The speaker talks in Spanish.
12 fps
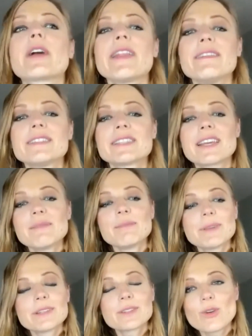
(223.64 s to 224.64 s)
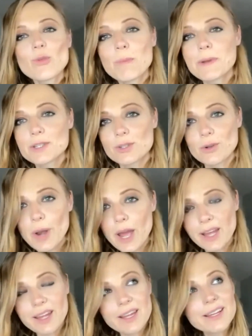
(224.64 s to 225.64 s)
cada vez que empiezo un
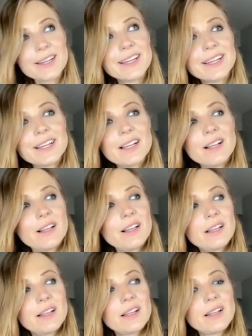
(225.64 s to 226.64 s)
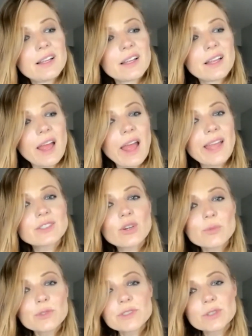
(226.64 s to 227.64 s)
personaje, es
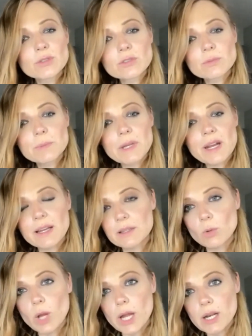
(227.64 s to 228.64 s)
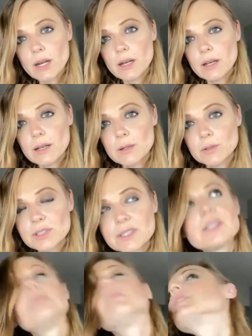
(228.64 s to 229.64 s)
como si no supiera actuar. No sé
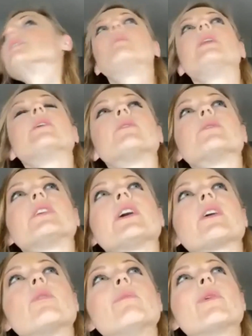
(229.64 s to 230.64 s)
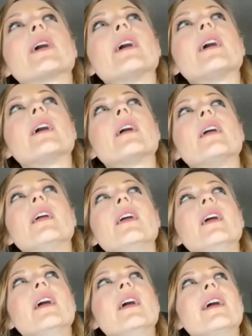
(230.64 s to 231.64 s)
si me explico. O sea, como que
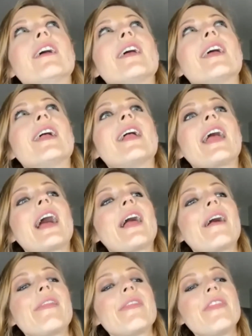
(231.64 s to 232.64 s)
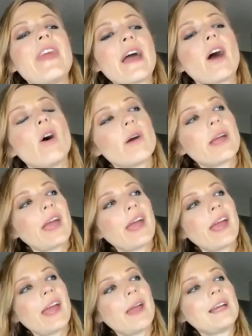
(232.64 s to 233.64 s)
dejo
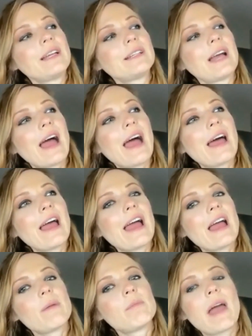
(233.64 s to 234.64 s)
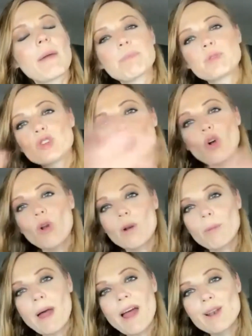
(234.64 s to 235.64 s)
que me
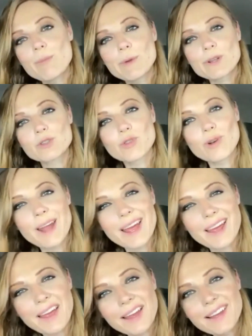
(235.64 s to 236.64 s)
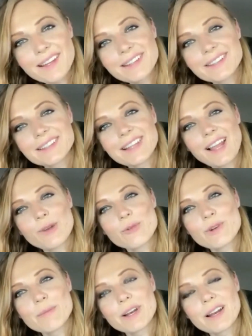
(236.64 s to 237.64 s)
absorba el personaje de
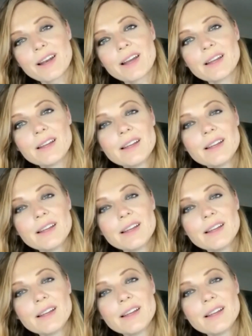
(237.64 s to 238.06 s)
alguna manera.